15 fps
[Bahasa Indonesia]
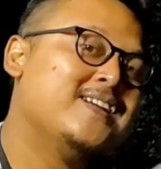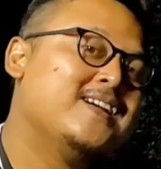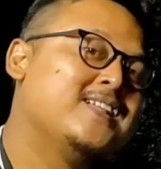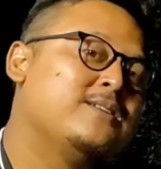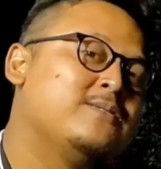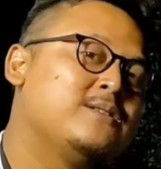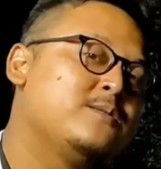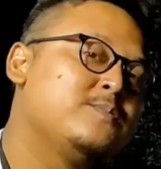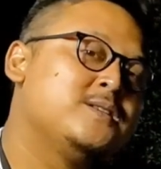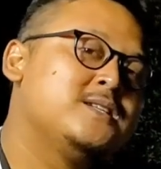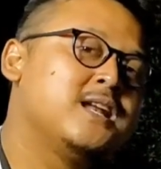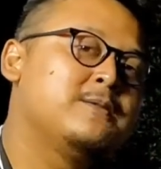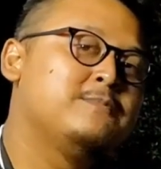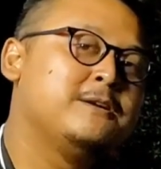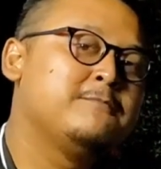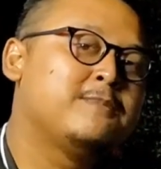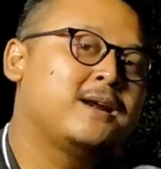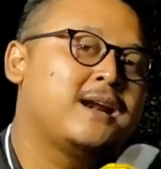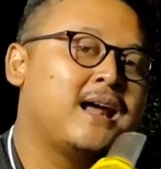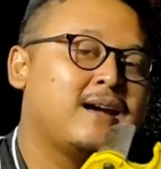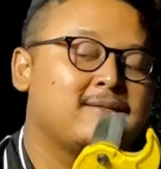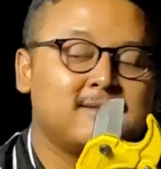Teman-teman bisa lebih
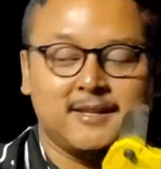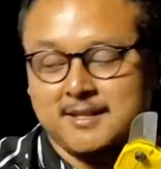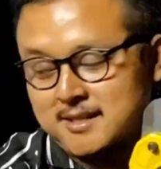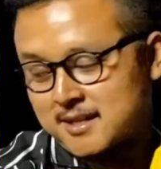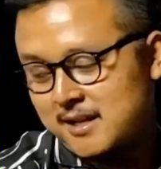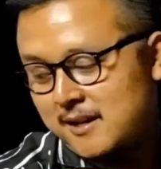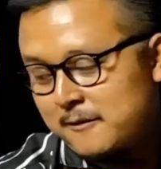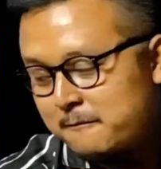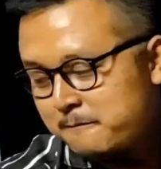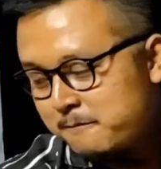praktis ya.